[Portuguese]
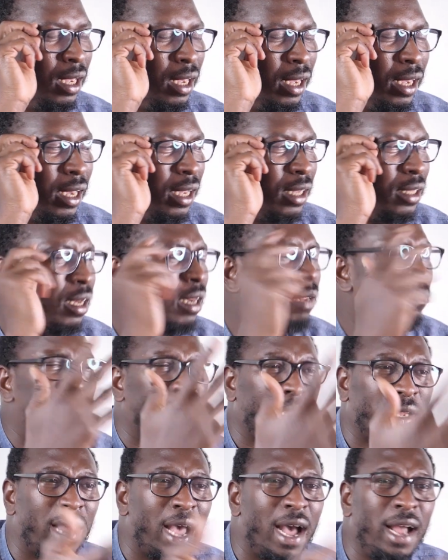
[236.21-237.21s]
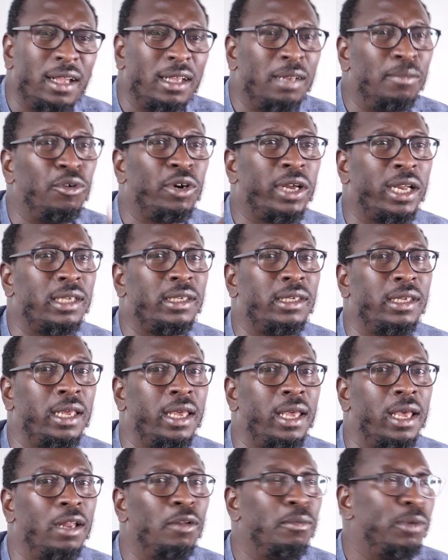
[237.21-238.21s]
eh, de liberdade,
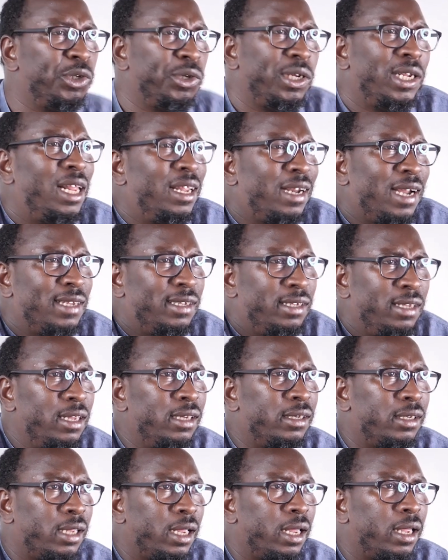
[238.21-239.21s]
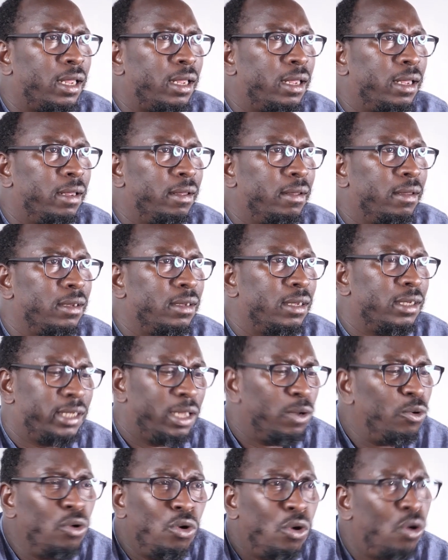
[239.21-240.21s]
democracia, numa sociedade racista.
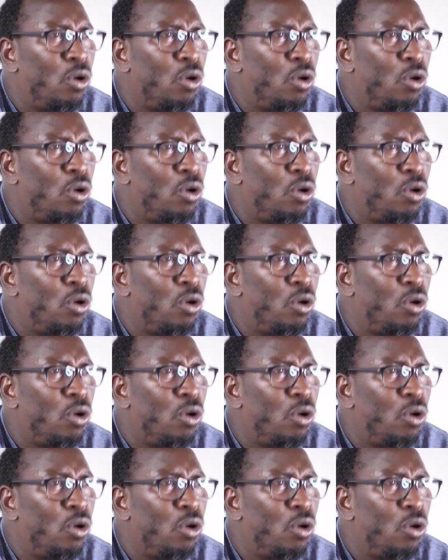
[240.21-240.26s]
Isto é um